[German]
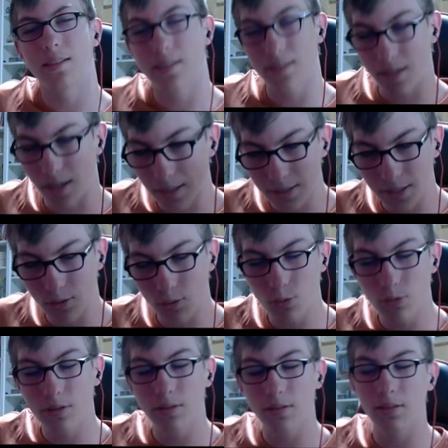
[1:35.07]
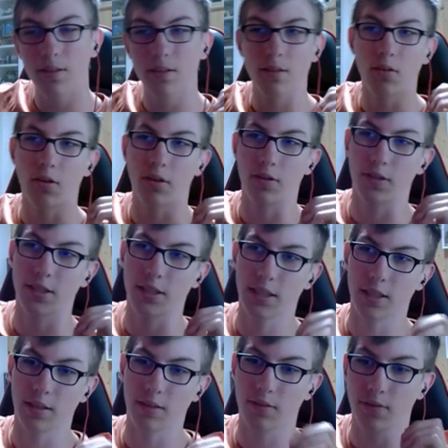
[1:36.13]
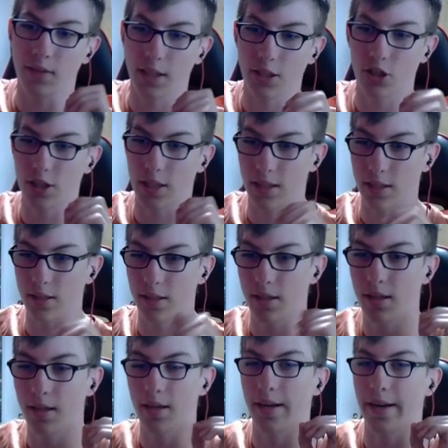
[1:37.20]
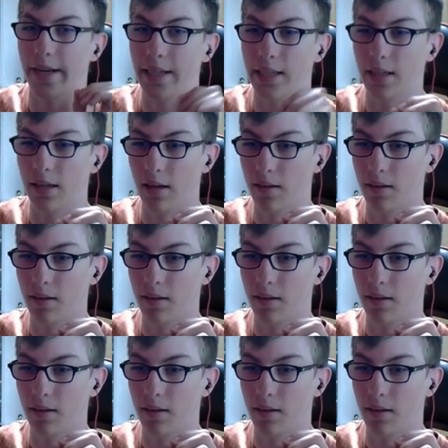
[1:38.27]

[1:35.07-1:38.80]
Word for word: klingt sehr gut und ich würde sagen, wir starten rein.